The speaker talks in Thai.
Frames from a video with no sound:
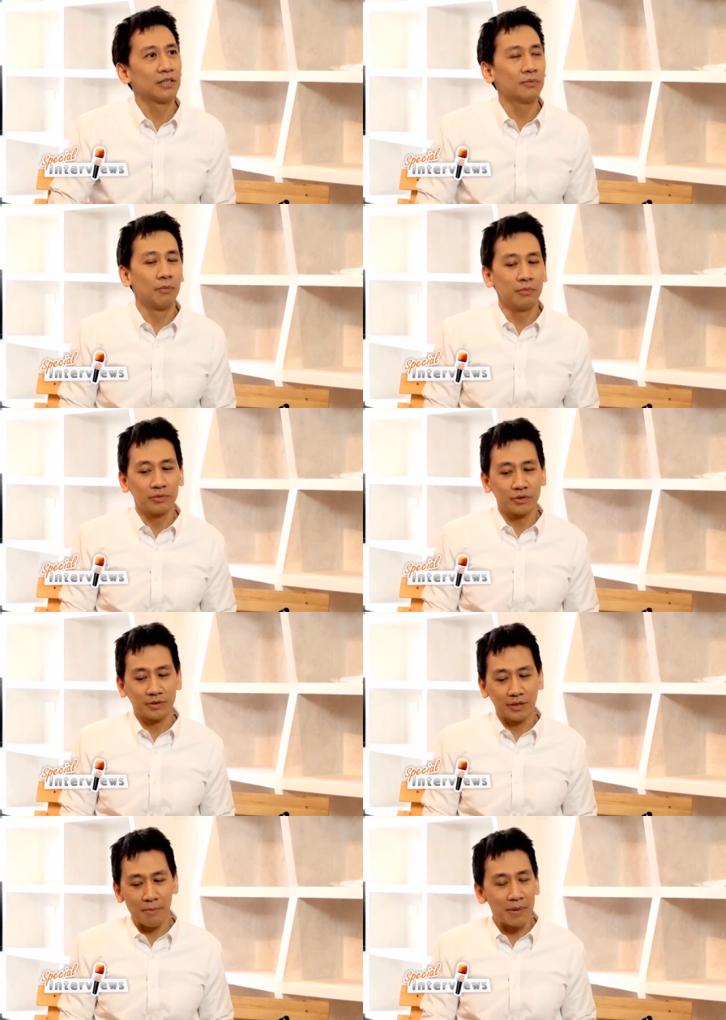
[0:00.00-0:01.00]
อนที่ผม
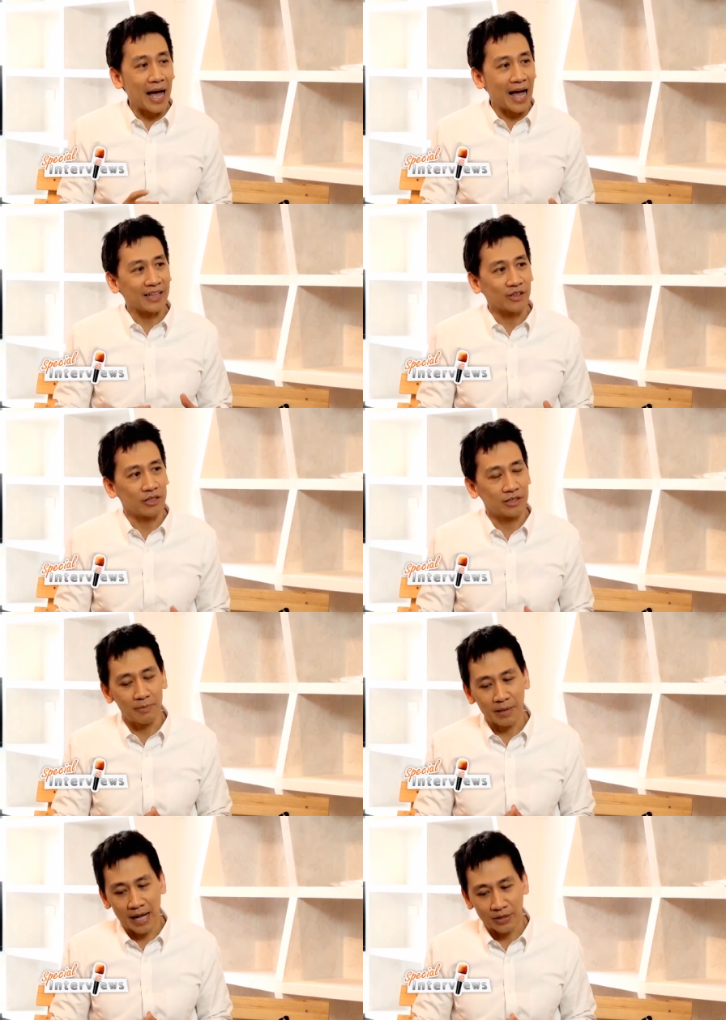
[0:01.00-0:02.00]
ทำงานตอนนั้น
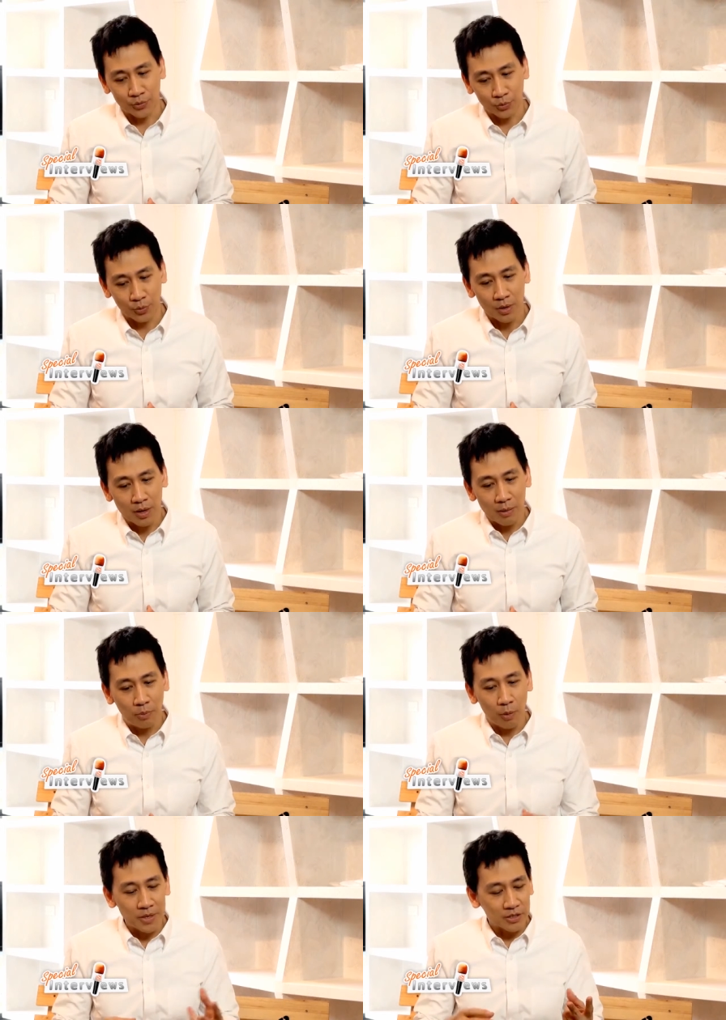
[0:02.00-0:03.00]
ทำงานอยู่
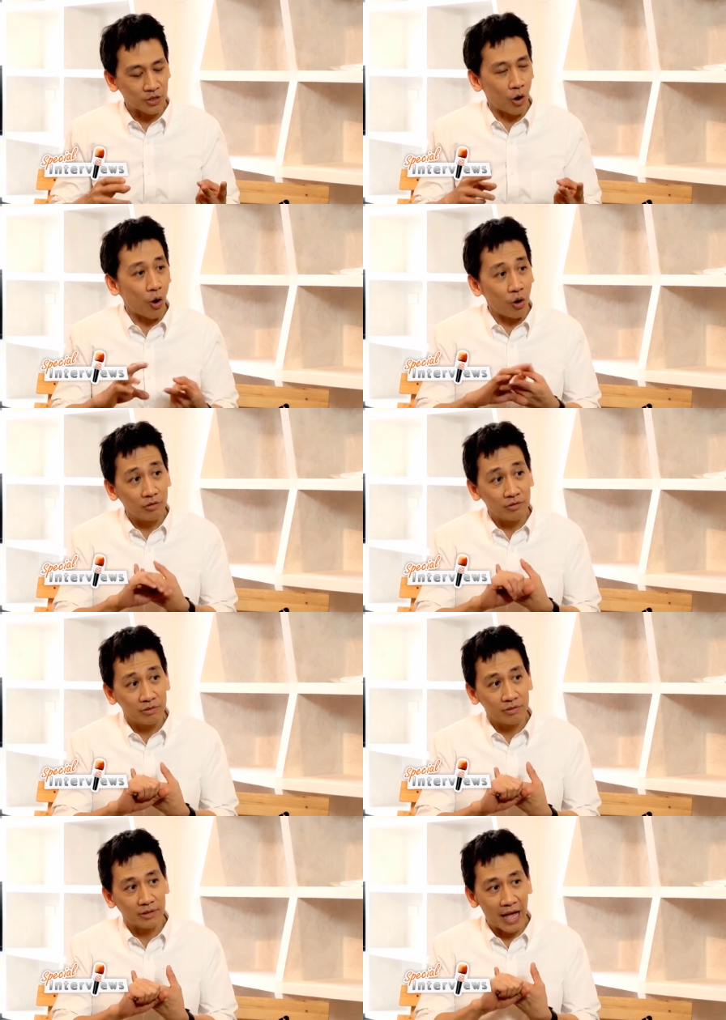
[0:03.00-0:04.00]
ผมมีสอง
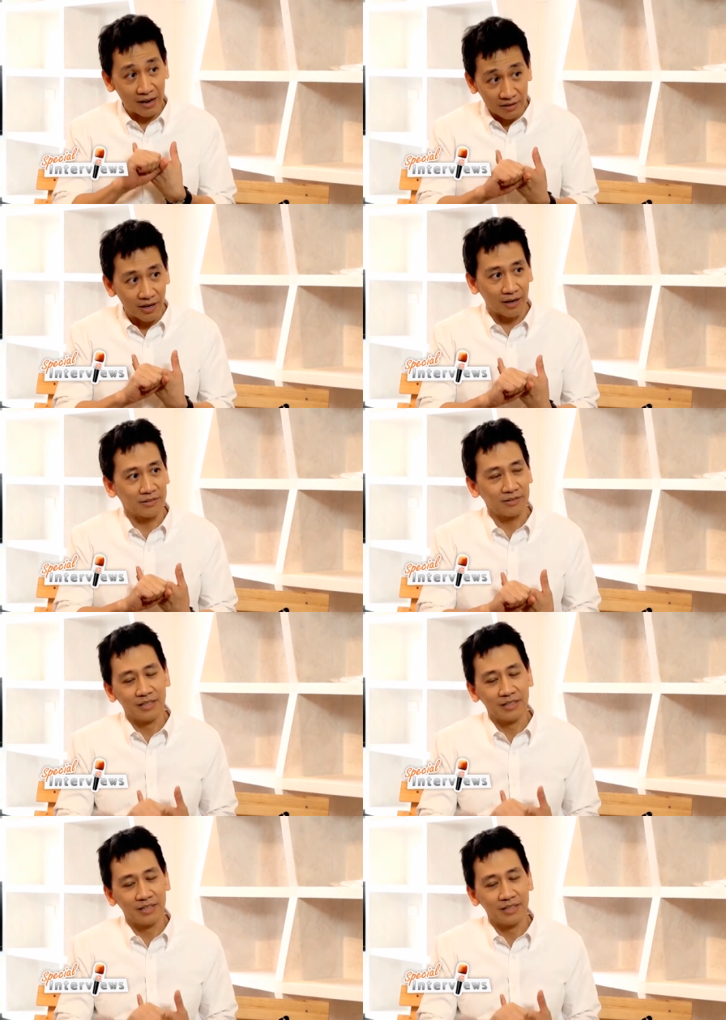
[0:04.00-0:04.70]
ทางเลือก